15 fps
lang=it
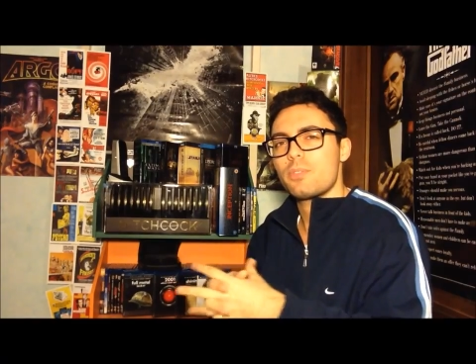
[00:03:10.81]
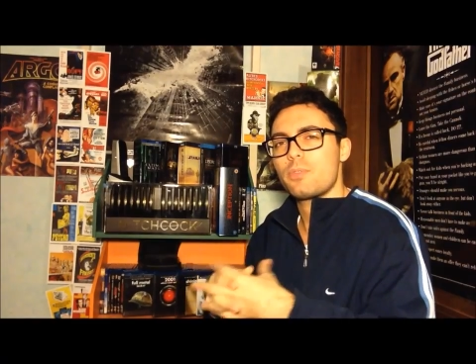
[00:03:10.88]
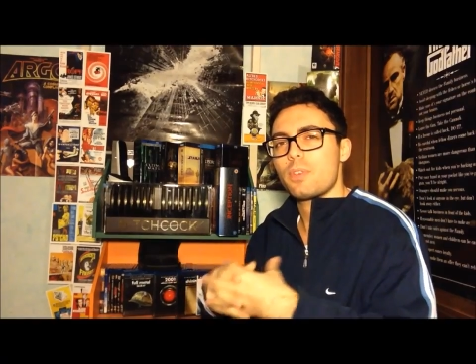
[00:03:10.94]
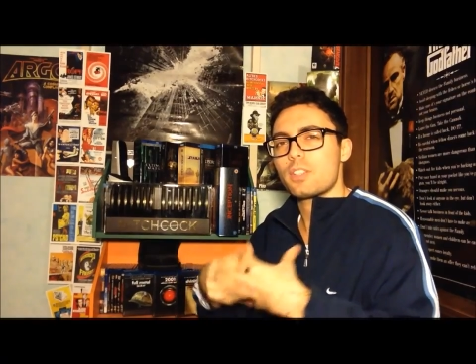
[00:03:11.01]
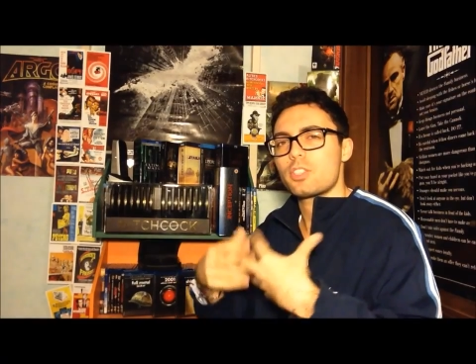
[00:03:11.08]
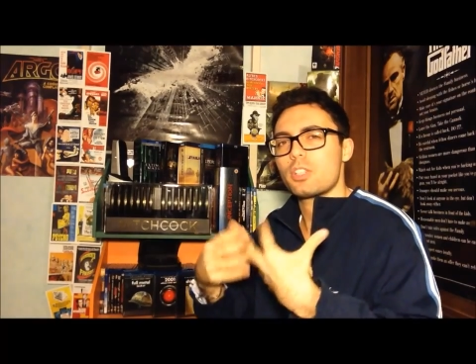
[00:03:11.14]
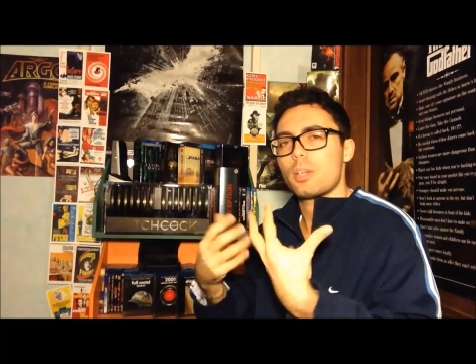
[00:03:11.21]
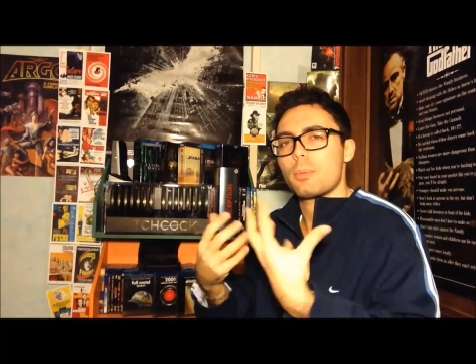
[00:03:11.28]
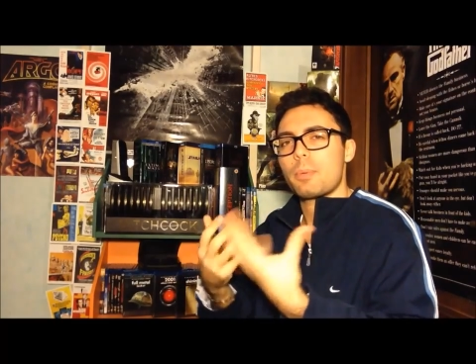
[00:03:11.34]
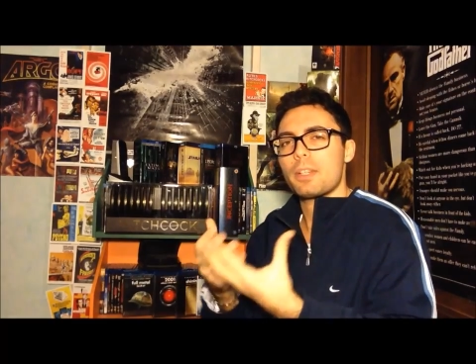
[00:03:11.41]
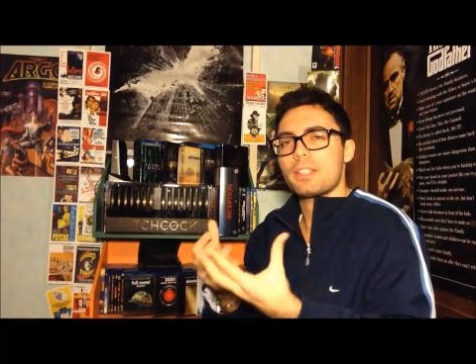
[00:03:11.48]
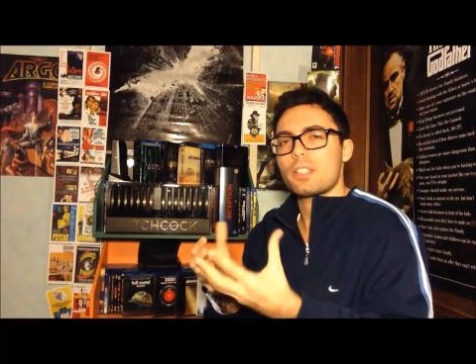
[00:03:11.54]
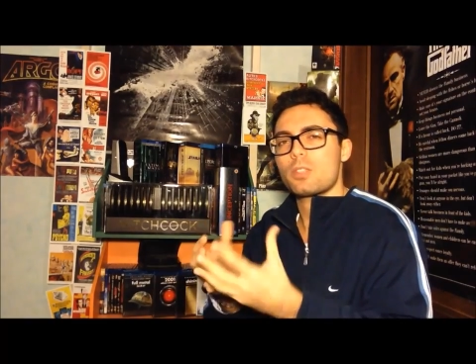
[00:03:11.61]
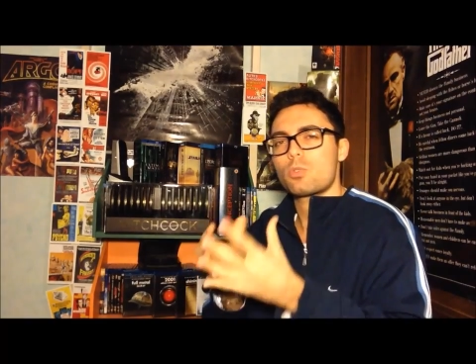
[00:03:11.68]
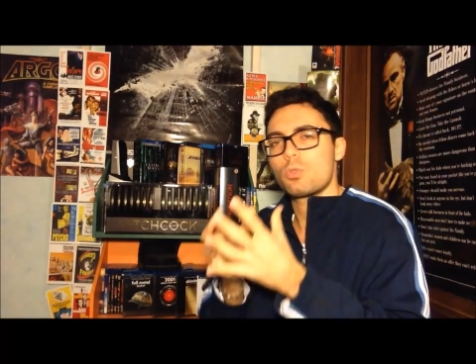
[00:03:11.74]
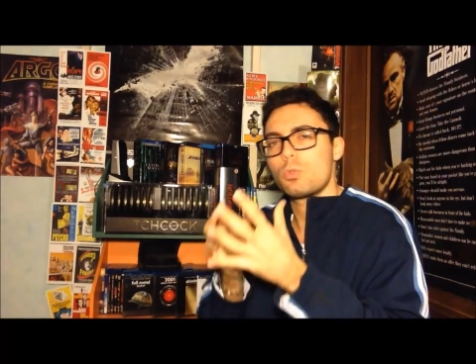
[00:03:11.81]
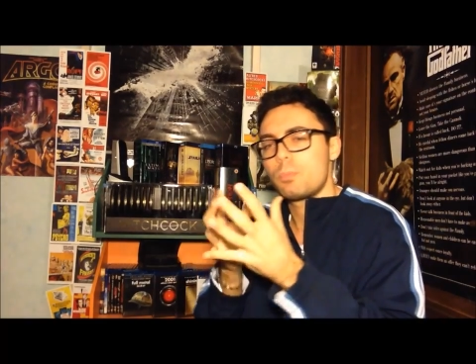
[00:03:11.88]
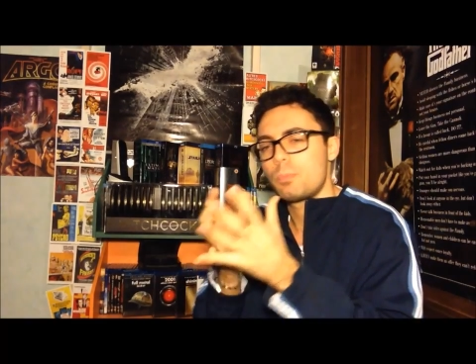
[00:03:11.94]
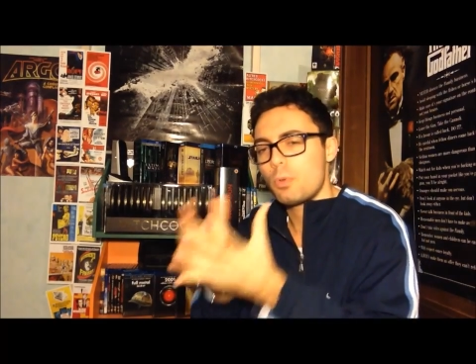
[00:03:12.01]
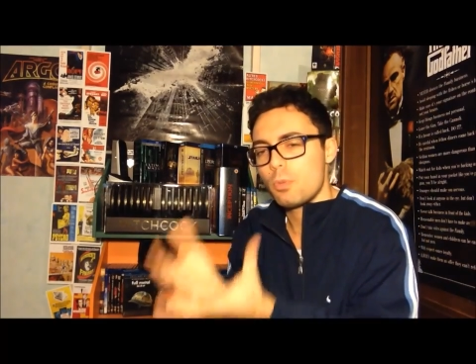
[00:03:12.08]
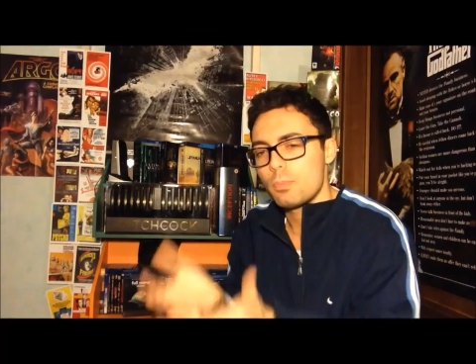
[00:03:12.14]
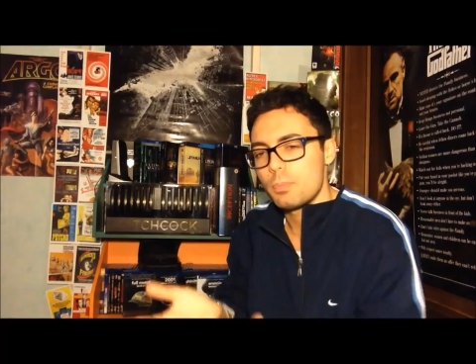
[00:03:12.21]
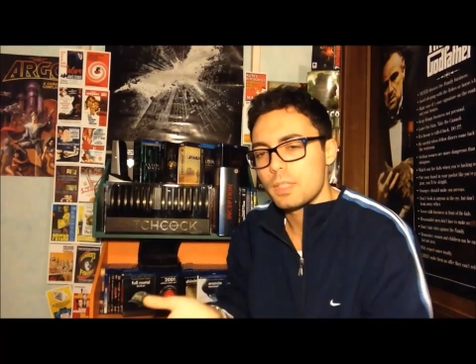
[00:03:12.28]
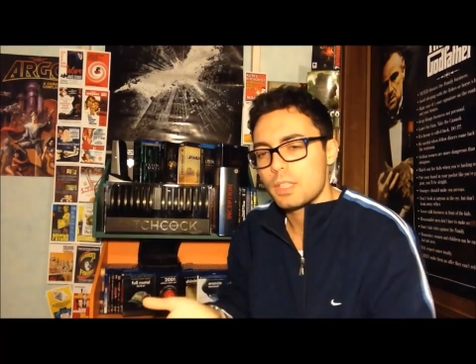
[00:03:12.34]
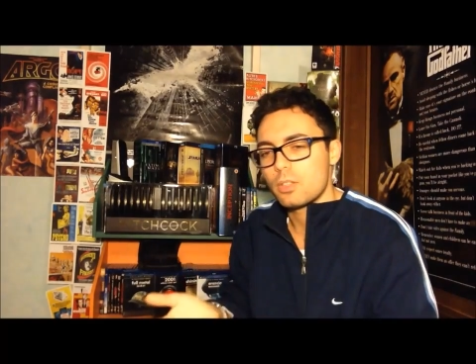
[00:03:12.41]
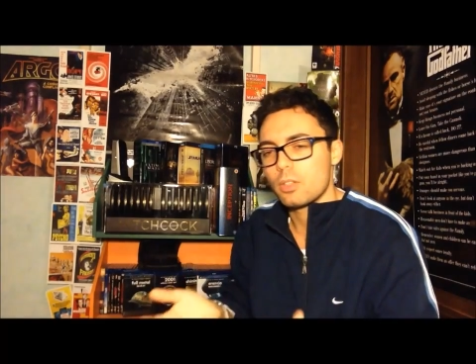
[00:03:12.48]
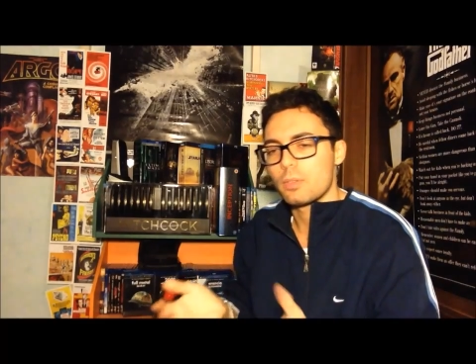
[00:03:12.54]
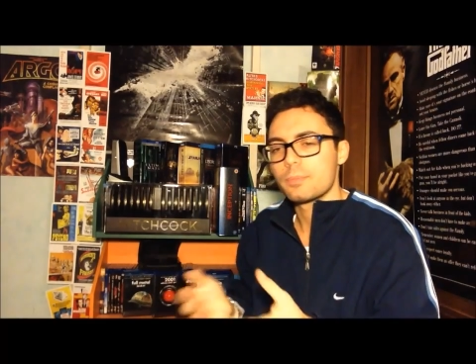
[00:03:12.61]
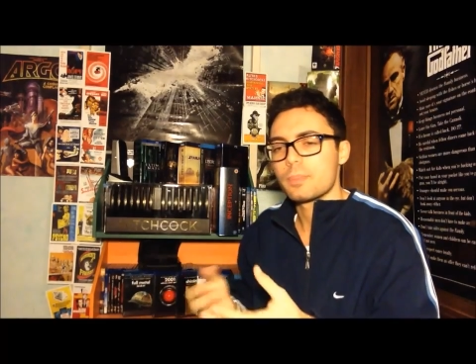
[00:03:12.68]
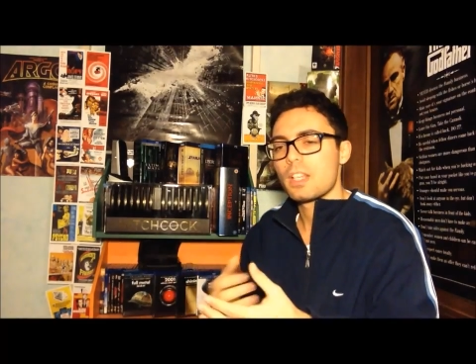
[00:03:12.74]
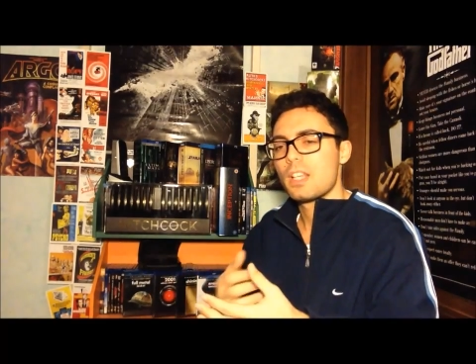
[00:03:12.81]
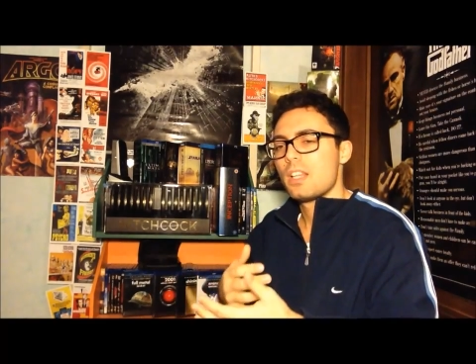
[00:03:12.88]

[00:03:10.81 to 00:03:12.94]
facile presa sul pubblico